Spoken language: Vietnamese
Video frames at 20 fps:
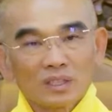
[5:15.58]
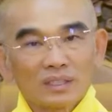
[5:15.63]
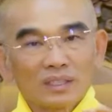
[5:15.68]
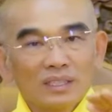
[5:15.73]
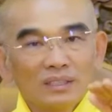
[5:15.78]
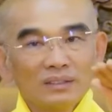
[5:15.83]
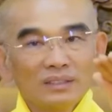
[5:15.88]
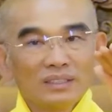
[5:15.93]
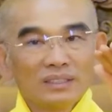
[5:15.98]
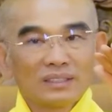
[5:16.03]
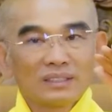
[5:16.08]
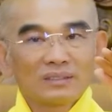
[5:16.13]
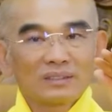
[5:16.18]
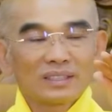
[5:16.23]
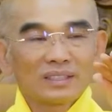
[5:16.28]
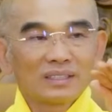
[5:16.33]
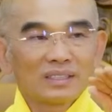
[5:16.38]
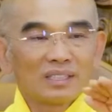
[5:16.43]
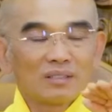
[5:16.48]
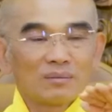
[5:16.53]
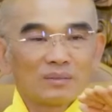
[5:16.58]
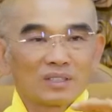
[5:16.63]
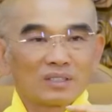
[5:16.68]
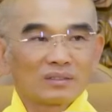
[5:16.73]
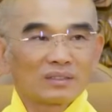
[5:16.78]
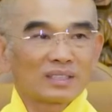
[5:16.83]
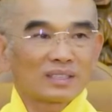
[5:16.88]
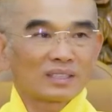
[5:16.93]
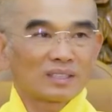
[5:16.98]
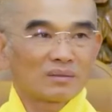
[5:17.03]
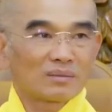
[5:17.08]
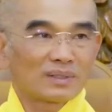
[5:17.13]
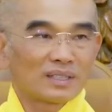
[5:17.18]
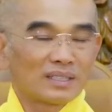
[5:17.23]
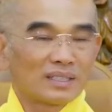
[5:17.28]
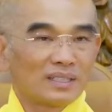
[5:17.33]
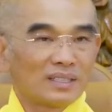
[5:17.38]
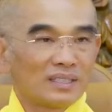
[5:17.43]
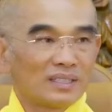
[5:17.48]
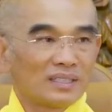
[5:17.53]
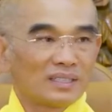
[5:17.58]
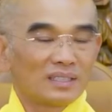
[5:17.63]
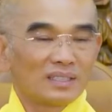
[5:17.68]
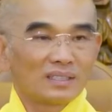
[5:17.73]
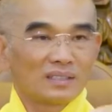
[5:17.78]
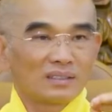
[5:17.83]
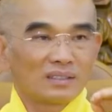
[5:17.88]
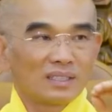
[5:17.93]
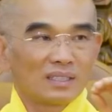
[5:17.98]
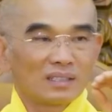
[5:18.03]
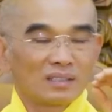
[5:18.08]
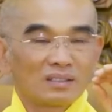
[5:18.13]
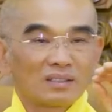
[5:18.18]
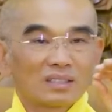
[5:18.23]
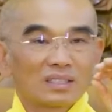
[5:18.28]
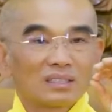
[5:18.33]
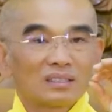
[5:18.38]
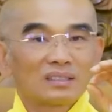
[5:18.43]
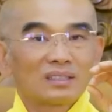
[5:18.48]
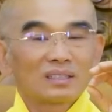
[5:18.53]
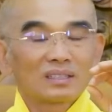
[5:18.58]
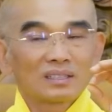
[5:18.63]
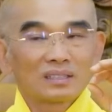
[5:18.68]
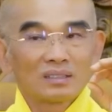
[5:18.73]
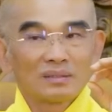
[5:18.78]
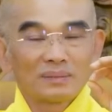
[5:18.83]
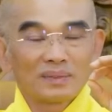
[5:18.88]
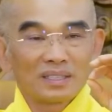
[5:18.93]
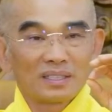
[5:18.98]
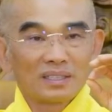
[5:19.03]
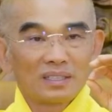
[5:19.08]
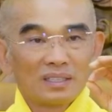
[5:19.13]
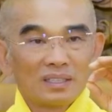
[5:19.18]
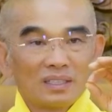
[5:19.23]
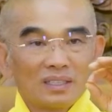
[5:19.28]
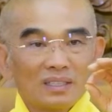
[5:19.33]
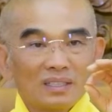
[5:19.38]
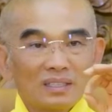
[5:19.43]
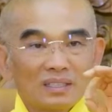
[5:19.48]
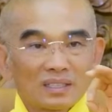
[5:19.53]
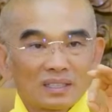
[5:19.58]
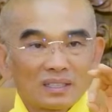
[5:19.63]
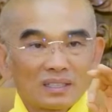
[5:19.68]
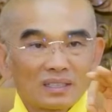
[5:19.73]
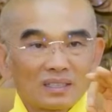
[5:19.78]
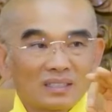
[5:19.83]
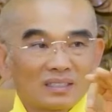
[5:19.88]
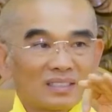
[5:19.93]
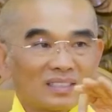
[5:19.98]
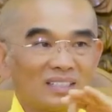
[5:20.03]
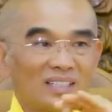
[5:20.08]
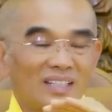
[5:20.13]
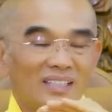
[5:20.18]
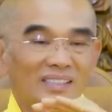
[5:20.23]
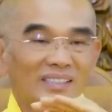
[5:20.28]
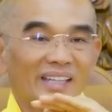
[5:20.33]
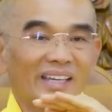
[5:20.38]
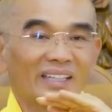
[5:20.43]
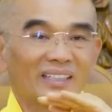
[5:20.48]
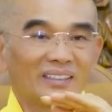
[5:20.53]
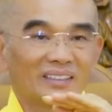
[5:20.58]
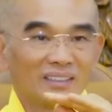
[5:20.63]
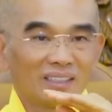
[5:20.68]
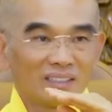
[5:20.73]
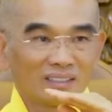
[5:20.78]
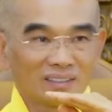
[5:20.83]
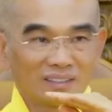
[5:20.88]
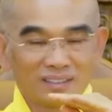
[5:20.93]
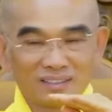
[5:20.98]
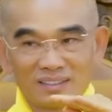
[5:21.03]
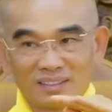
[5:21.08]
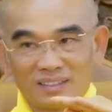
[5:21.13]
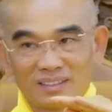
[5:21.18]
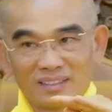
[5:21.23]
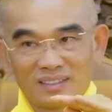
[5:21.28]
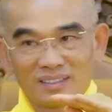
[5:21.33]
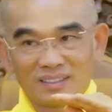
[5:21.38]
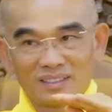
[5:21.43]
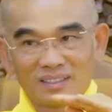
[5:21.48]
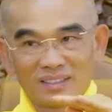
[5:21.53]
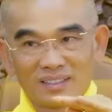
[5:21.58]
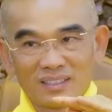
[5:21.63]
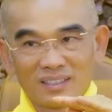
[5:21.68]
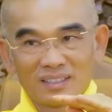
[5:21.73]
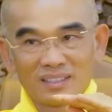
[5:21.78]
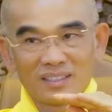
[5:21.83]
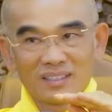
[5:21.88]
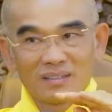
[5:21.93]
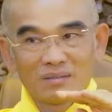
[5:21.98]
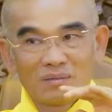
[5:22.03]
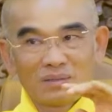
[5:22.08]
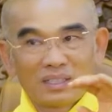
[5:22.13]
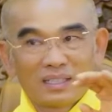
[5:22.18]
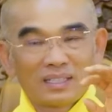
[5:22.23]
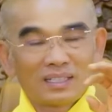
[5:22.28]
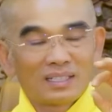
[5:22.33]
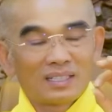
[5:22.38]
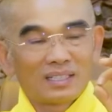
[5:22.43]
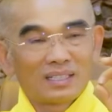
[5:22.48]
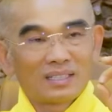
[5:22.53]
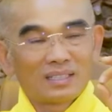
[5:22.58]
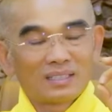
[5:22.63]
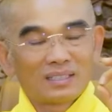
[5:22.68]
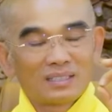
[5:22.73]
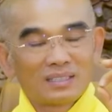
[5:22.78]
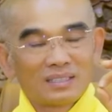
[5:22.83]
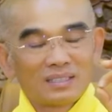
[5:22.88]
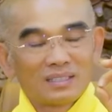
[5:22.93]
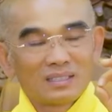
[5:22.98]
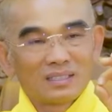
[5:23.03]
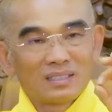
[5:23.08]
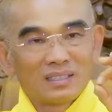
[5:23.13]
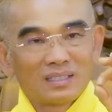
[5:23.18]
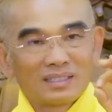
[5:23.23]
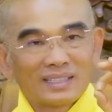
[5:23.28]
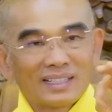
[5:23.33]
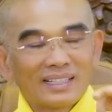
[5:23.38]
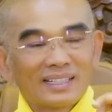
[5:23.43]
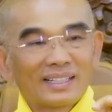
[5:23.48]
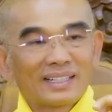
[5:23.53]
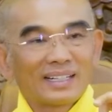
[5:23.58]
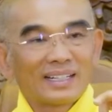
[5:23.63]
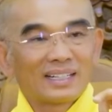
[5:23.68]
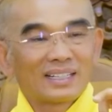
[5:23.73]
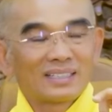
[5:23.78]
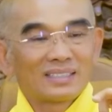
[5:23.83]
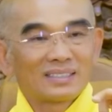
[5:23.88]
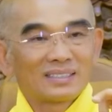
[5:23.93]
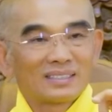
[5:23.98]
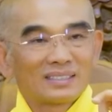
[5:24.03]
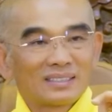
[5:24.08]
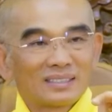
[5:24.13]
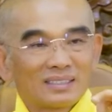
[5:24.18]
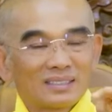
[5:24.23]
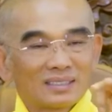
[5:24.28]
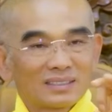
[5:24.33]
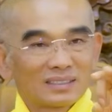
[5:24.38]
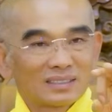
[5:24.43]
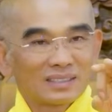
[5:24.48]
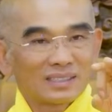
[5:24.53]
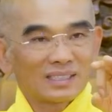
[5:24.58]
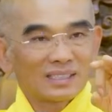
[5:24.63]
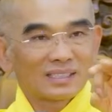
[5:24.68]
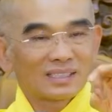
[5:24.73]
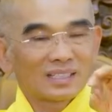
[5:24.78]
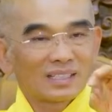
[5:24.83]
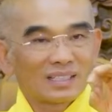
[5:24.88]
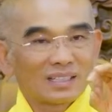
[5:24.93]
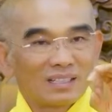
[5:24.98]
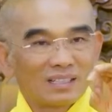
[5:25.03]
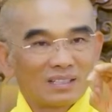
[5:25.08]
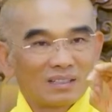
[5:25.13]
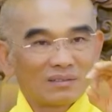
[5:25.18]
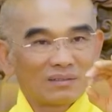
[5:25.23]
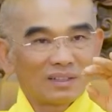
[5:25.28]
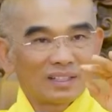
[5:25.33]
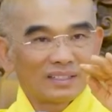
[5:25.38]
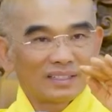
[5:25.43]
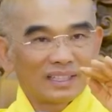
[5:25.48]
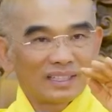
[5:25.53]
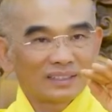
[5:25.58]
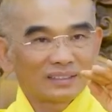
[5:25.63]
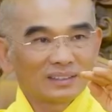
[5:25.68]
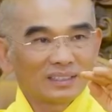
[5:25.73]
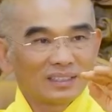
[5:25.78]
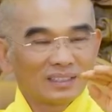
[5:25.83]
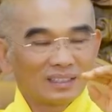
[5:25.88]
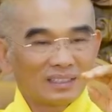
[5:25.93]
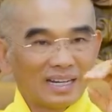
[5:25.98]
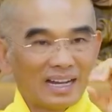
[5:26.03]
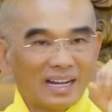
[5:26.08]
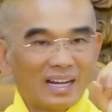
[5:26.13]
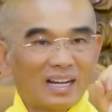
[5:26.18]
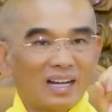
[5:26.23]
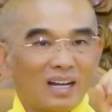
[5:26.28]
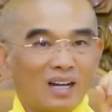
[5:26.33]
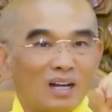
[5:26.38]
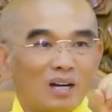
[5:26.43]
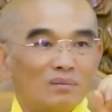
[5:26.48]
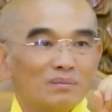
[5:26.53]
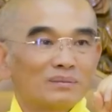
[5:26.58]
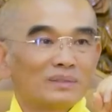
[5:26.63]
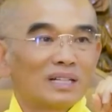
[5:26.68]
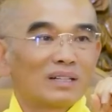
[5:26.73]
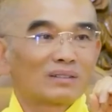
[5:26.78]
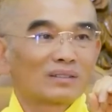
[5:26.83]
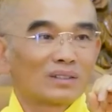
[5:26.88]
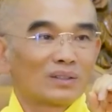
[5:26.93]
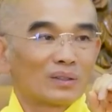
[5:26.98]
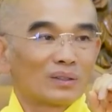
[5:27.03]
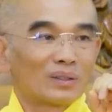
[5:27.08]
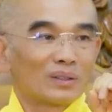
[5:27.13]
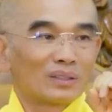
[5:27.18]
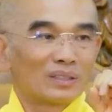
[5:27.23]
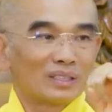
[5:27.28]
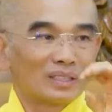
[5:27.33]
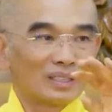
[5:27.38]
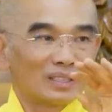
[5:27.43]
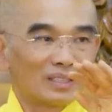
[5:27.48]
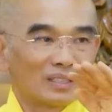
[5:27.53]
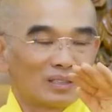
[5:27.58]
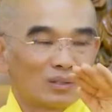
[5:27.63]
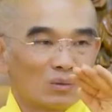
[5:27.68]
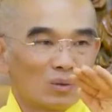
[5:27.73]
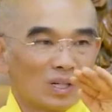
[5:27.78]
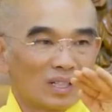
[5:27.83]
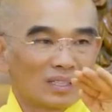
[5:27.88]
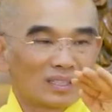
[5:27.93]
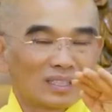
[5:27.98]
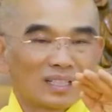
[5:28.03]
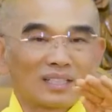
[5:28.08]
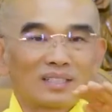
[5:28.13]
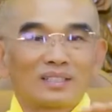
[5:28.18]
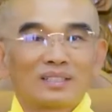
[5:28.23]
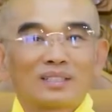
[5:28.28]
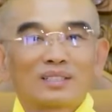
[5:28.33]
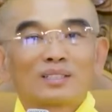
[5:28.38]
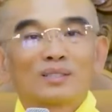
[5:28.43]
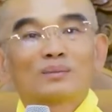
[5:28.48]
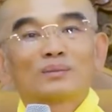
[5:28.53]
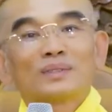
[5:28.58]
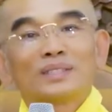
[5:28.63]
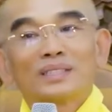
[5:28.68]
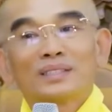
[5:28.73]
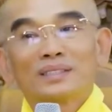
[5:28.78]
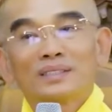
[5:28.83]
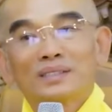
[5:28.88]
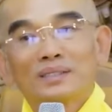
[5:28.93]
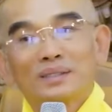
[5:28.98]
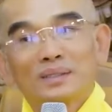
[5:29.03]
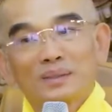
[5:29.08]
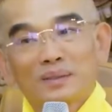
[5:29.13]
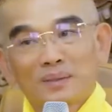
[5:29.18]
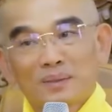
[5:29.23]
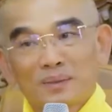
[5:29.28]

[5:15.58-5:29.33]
Còn nếu như chúng ta nhìn mà chúng ta không để ý thì nó vẫn có cái thức, nhưng mà nó chỉ là nhãn thức thôi. Và nhãn căn, sắc trần và nhãn thức đã hợp nhau rồi thì nó quân thành chủng tử.